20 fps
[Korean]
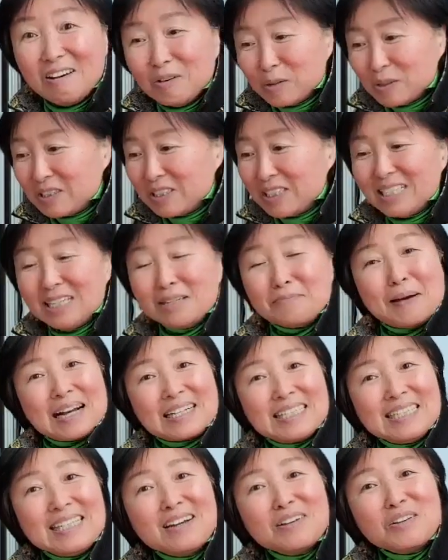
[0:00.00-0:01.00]
오늘
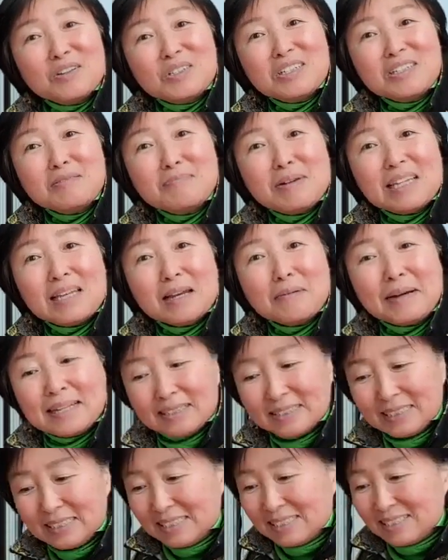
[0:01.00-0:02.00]
박진영 교수님한테
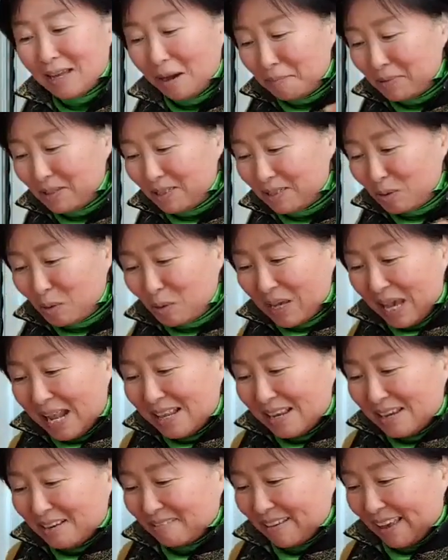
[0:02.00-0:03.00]
받은 선물을
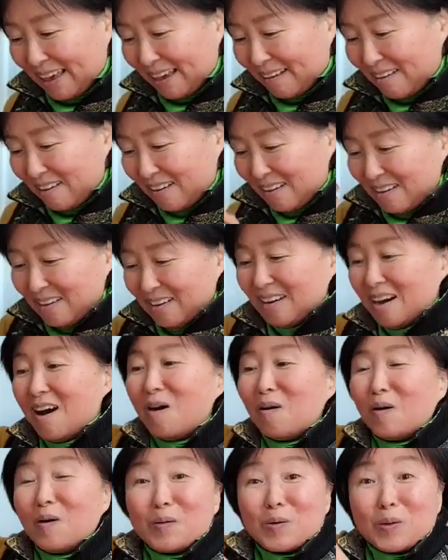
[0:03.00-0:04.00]
소개하려고 해요.
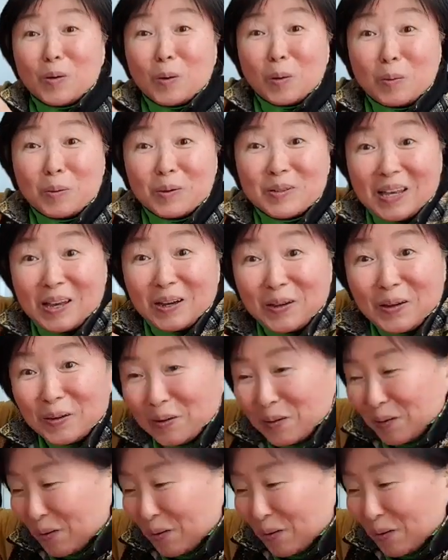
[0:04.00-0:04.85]
요거 보세요, 요거.